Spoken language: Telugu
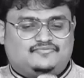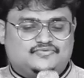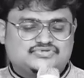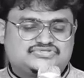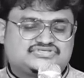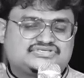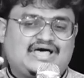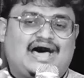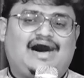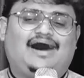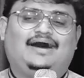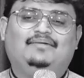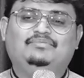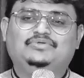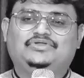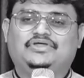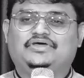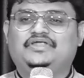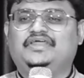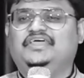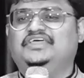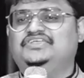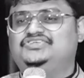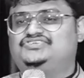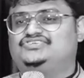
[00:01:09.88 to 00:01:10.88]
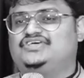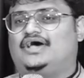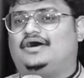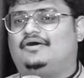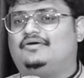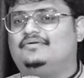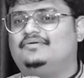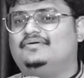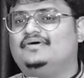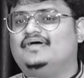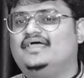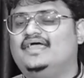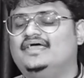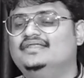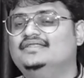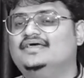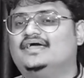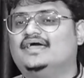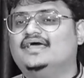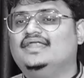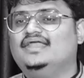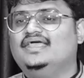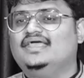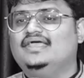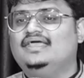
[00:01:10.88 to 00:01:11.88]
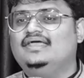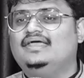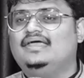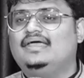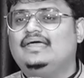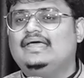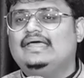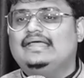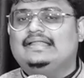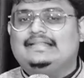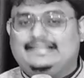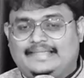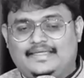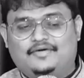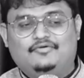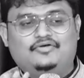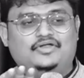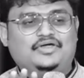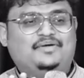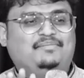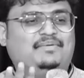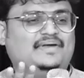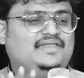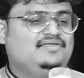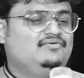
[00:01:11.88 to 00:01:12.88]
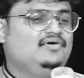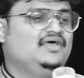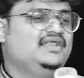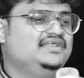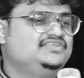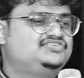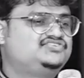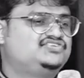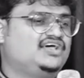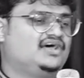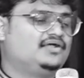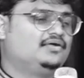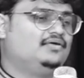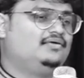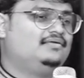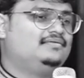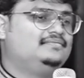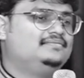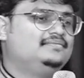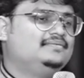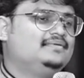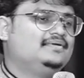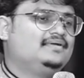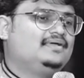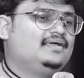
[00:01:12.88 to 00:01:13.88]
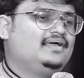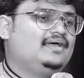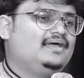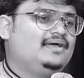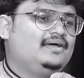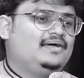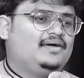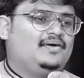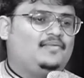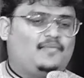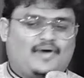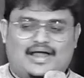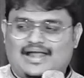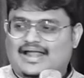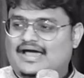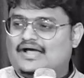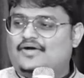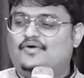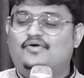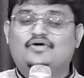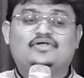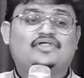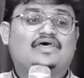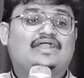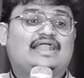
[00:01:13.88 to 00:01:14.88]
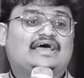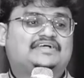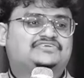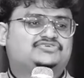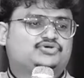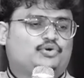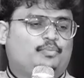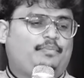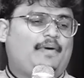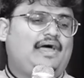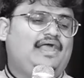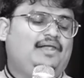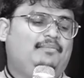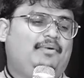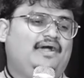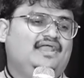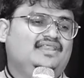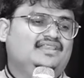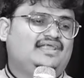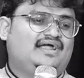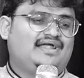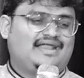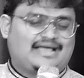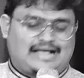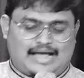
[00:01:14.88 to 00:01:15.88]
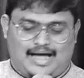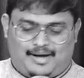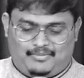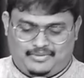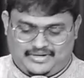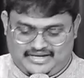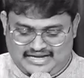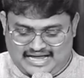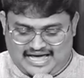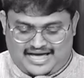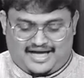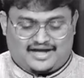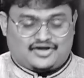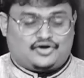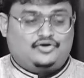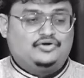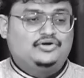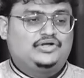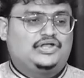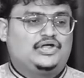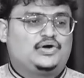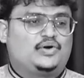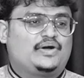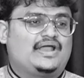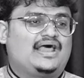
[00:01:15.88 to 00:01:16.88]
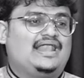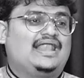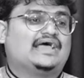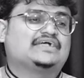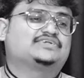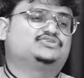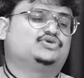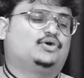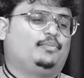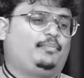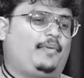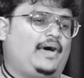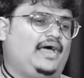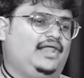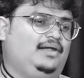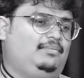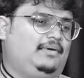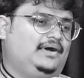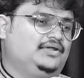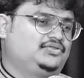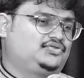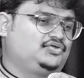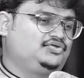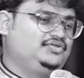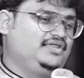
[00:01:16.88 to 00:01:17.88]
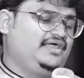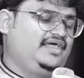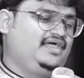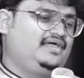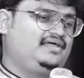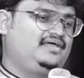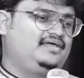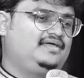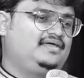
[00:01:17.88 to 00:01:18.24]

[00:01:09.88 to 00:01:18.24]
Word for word: ఉత్సాహంతోనే ఇచ్చావు ఎందుకని దేవునికి పదివేలు ఇచ్చాను వాళ్ళ అకౌంట్లో లక్ష రూపాయలు పడిందట కాబట్టి నా అకౌంట్లో కూడా లక్ష రూపాయలు పడుతుంది